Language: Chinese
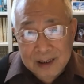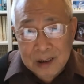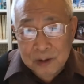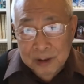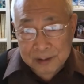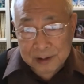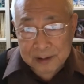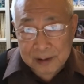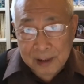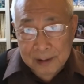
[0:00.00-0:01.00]
定有人支
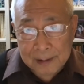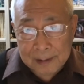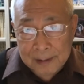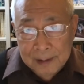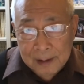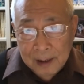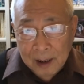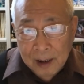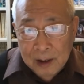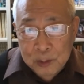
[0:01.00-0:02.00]
持他，啊，
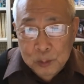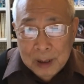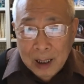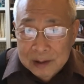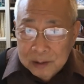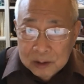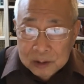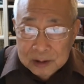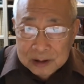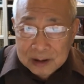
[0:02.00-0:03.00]
所以他是由
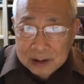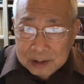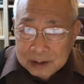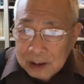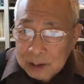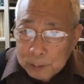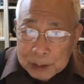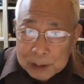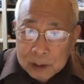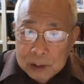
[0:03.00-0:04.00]
于这个这个里
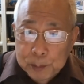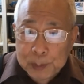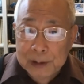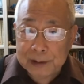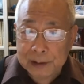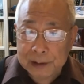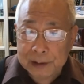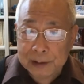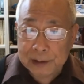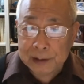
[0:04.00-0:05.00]
面斗的背景
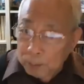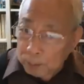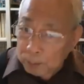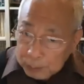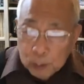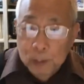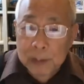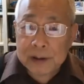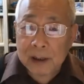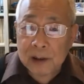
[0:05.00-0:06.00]
啊，比我们
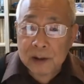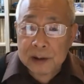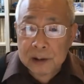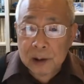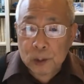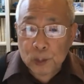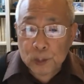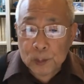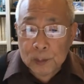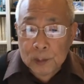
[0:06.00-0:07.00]
想的深得多，
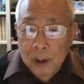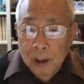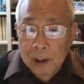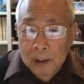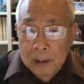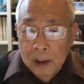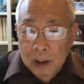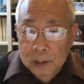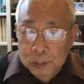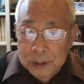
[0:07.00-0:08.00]
啊啊，
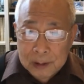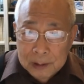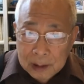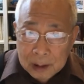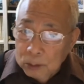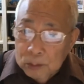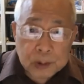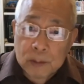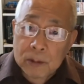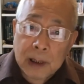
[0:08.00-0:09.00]
所以很多东西
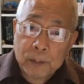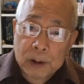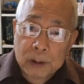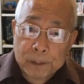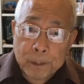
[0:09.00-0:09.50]
我看不透，